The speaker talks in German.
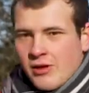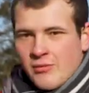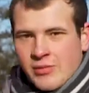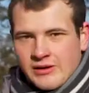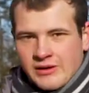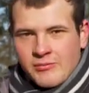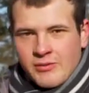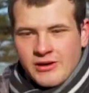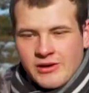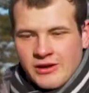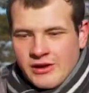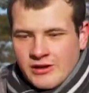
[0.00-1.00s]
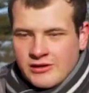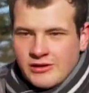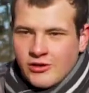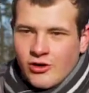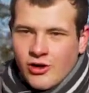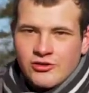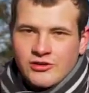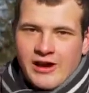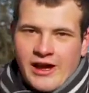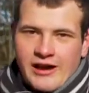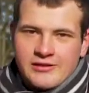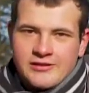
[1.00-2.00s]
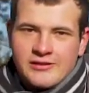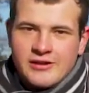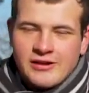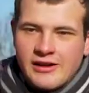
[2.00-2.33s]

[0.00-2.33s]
bei dem man die Geräusche der einzelnen